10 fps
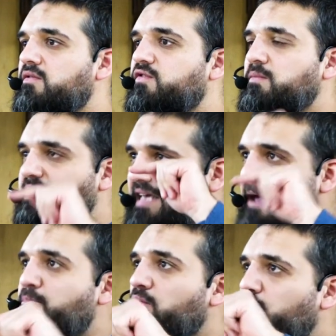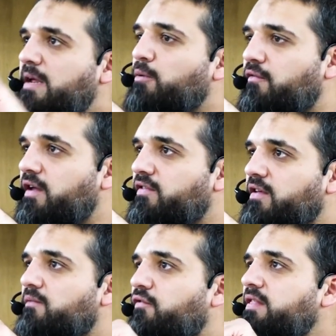zum Zeitpunkt, wo der Prophet
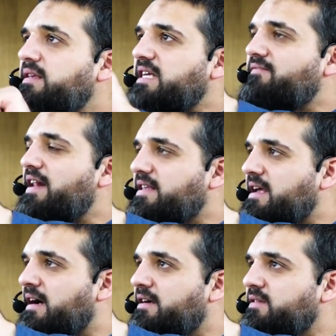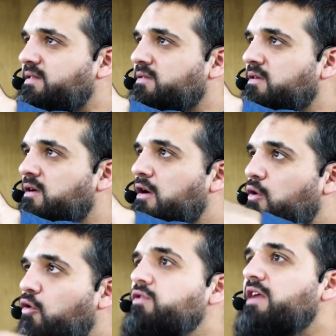sallallahu von dieser Welt gegangen ist
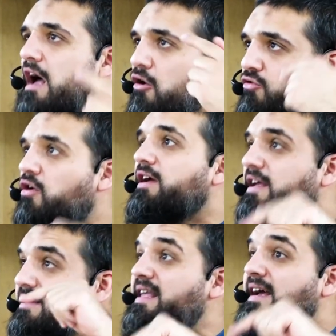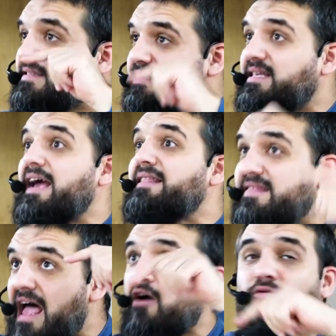und auch noch in der Zeit
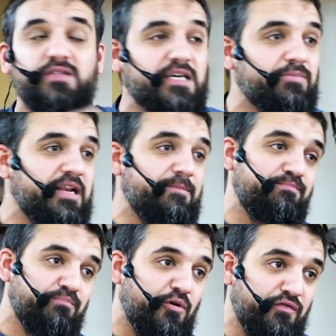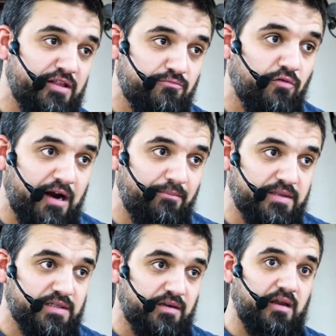nach unserem geliebten Propheten
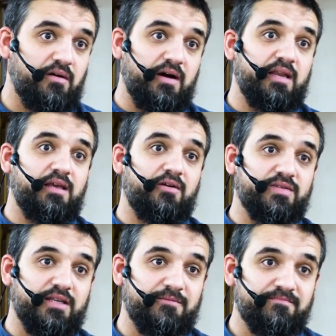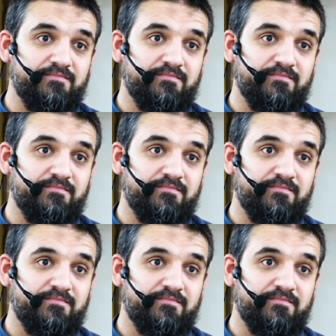Muhammad sallallahu alaihi wasallam.